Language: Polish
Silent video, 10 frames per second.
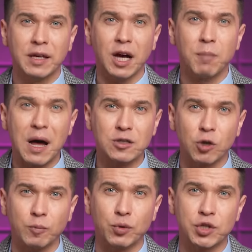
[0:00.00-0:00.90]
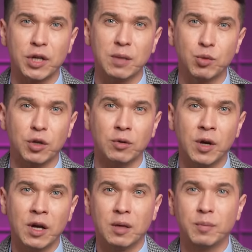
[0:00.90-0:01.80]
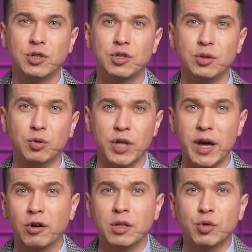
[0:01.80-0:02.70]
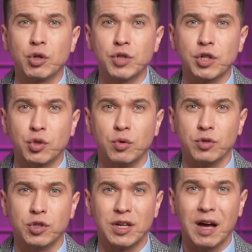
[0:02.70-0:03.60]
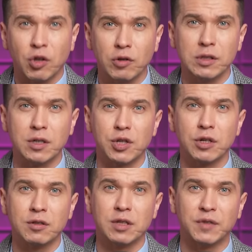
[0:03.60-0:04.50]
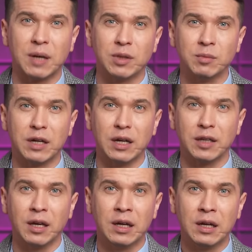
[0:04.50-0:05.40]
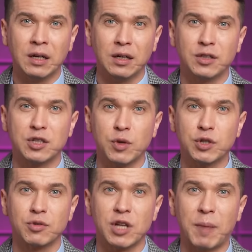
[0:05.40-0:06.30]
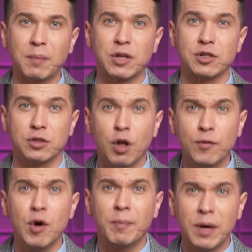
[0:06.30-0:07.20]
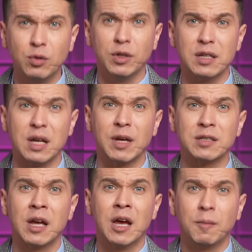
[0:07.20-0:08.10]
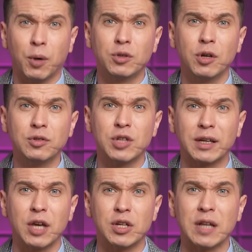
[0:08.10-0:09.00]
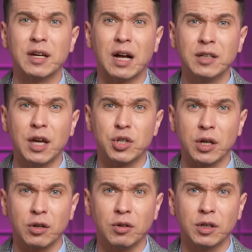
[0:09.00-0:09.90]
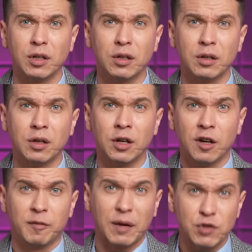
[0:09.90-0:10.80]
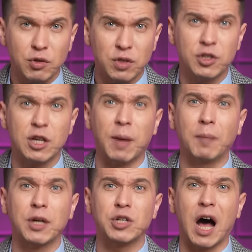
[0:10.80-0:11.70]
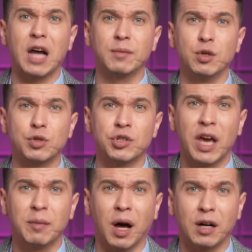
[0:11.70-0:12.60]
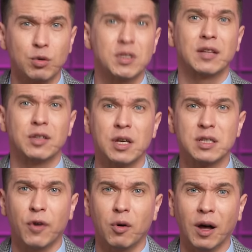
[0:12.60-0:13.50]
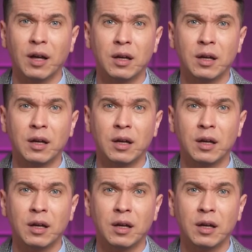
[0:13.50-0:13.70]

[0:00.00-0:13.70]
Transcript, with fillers: jak bardzo opuszczeni muszą być ci ludzie, jak oni muszą się czuć, ci katolicy żyjący w tamtym terenie, gdy słyszą, że papież znowu apeluje zamiast podjąć jakieś radykalniejsze kroki. Wprawdzie oczywiście papież armii już nie ma, krucjaty nie zwoła,